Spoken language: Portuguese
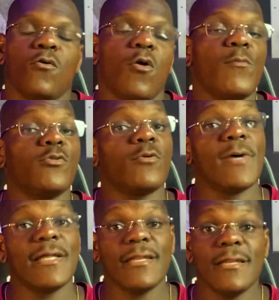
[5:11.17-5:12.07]
Como
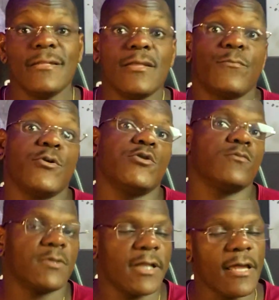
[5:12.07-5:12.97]
tomar ele ali depois de um
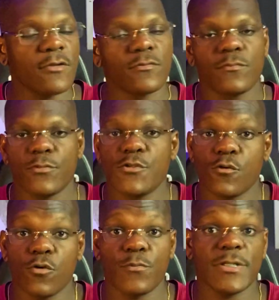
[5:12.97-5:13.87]
treino para o seu
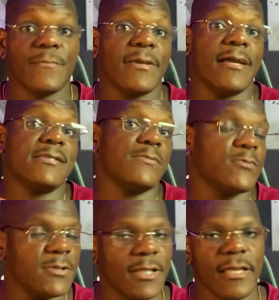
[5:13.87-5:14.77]
corpo já pegar essa
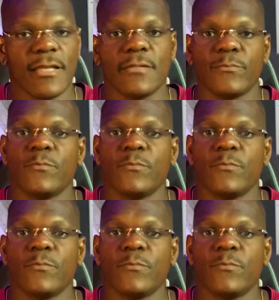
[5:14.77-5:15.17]
proteína